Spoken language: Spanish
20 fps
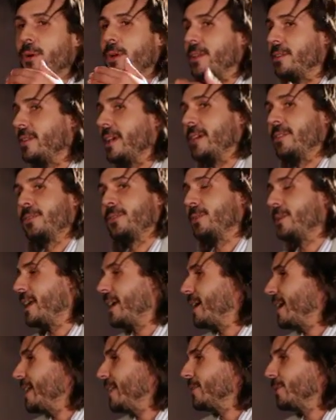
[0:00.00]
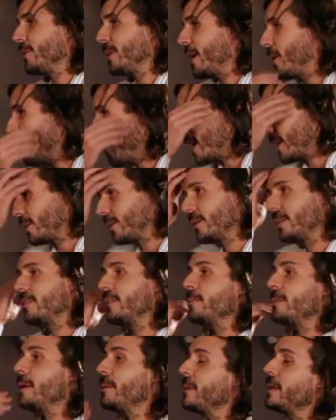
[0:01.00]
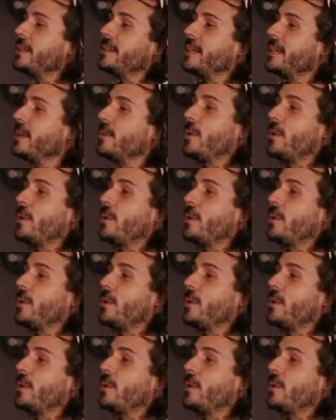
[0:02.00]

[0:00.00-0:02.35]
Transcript: ni sexto, ni quinto, ni cuarto, es simplemente